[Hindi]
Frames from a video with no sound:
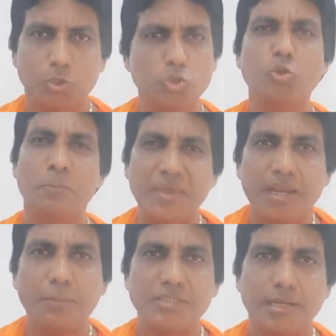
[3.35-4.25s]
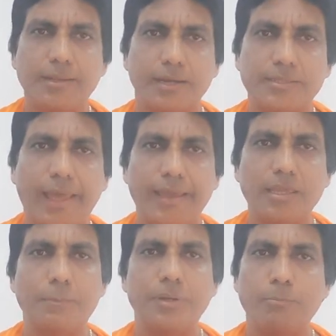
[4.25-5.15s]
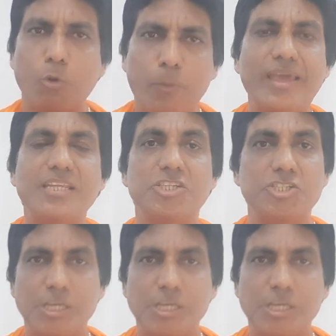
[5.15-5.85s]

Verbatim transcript: दोस्तों मेरा भी दिल करता है कि अपने मोबाइल की